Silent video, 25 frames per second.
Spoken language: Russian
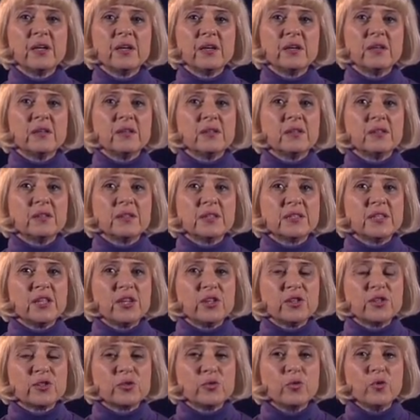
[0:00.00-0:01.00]
э,
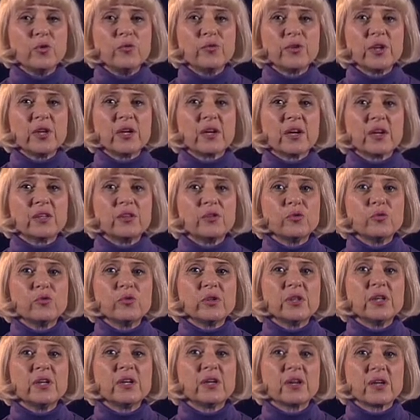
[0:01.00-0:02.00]
зарисовки,
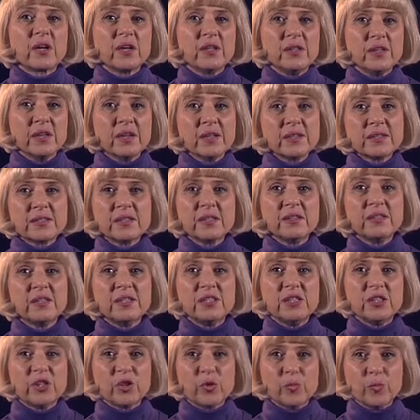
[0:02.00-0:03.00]
которые хранятся до
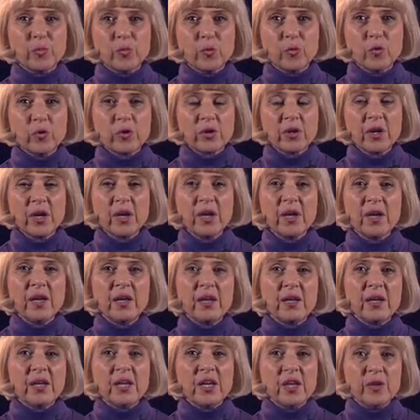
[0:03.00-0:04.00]
сих пор
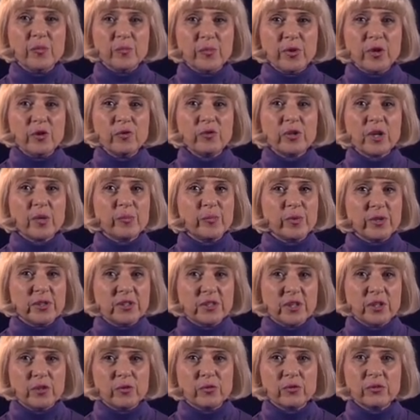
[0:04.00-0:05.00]
и имеют
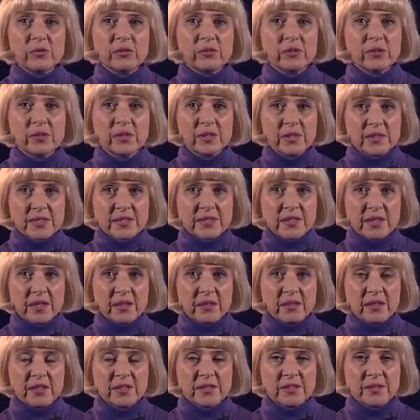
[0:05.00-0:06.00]
определенную
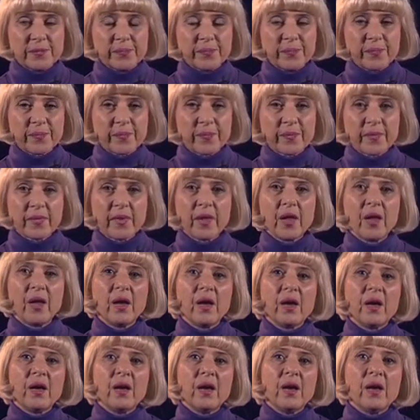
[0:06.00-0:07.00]
ценность.
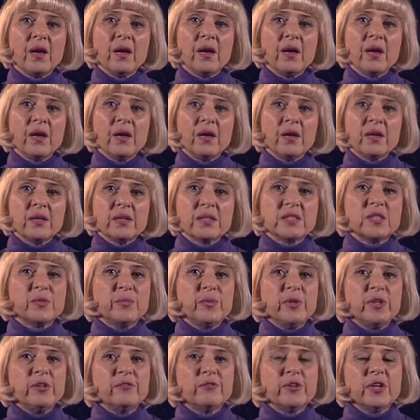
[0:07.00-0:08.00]

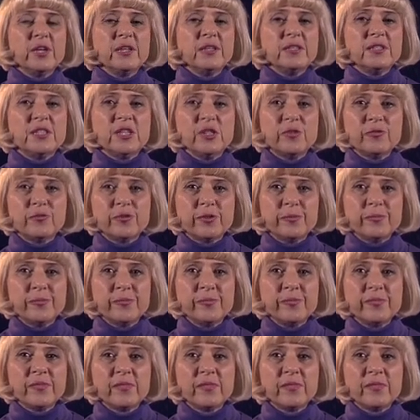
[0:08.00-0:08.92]
Заболевает тифом,